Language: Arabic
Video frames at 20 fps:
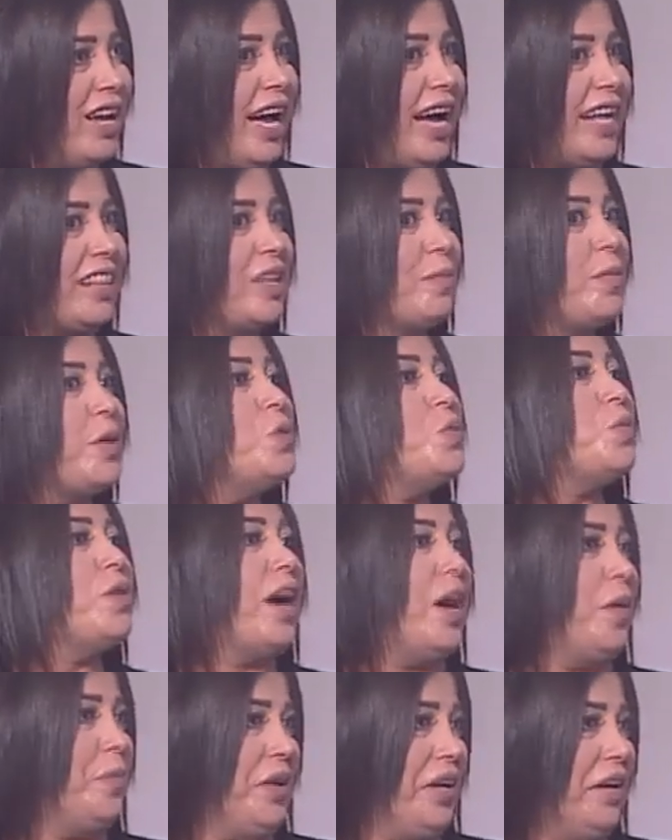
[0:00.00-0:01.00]
حتى ما
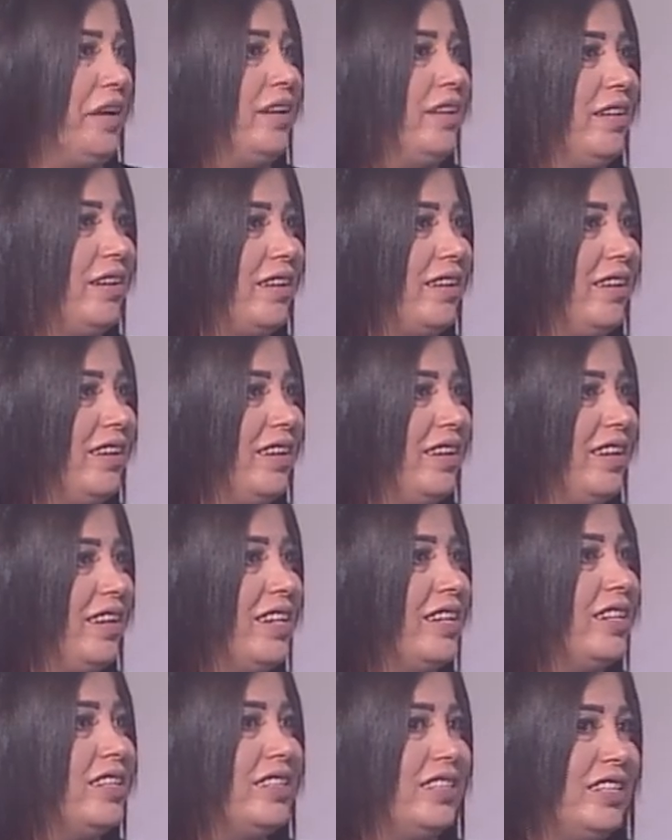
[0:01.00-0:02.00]
يوقع بحيره
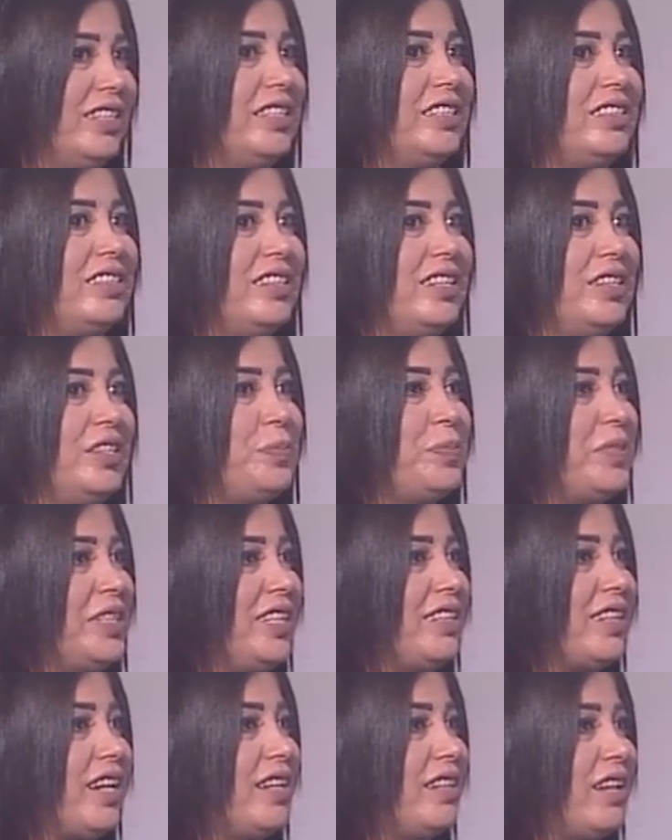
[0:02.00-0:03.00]
يعني
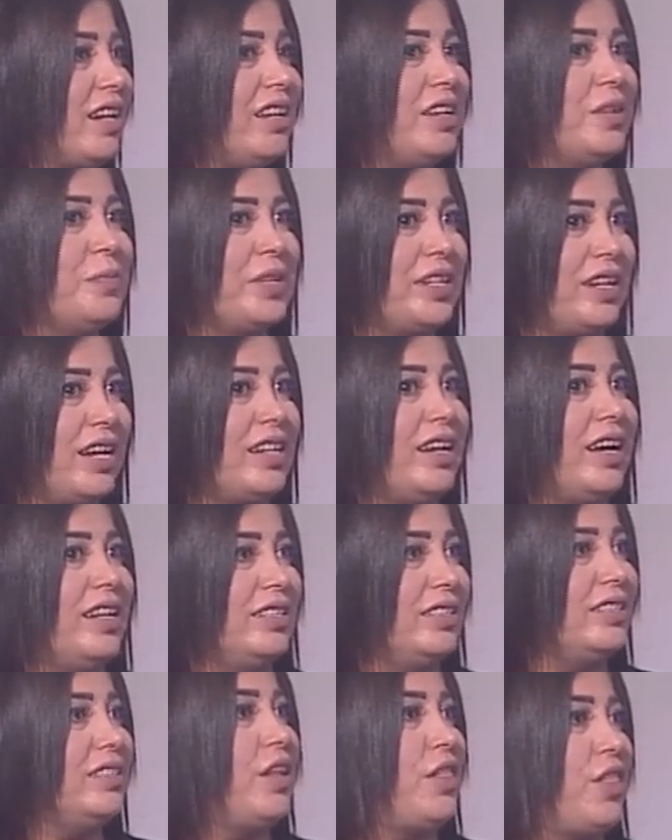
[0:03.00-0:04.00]
نبتعد قدر الامكان
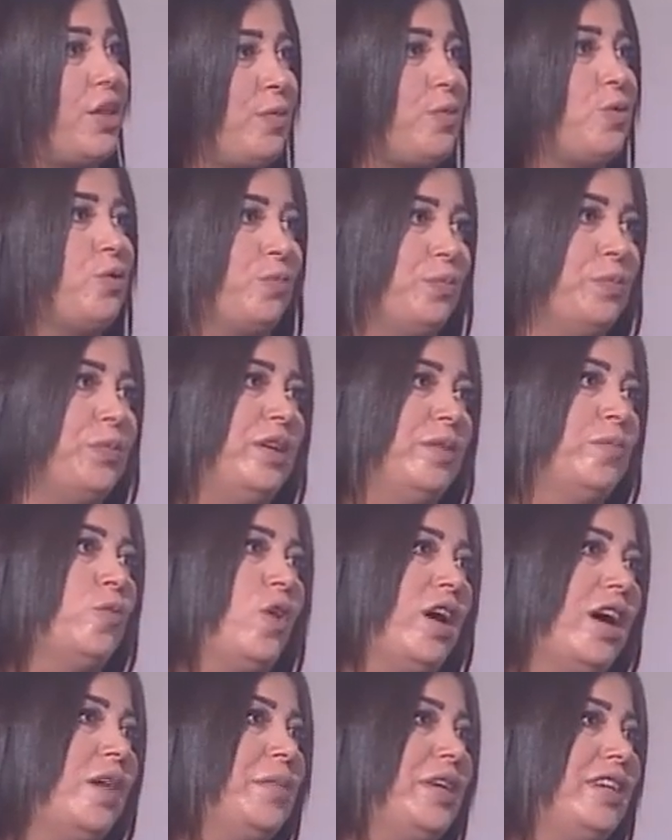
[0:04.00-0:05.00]
عن التذبذب
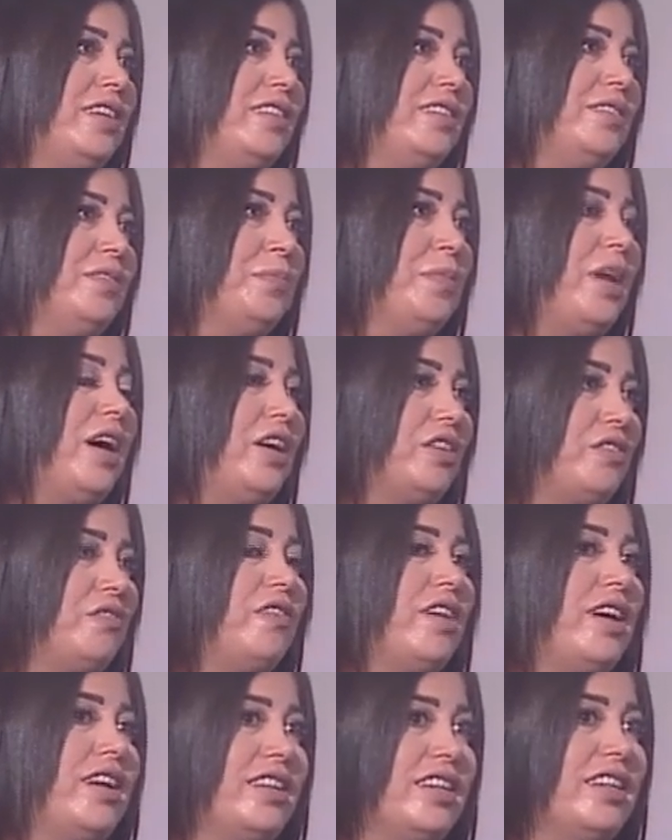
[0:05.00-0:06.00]
بالمعامله مع طيب
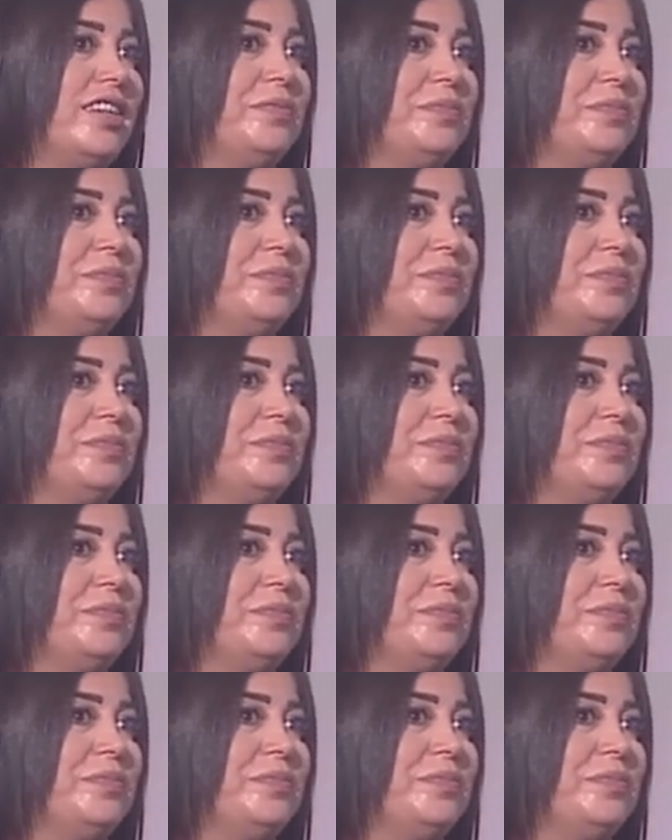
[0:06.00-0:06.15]
اطفالنا تمام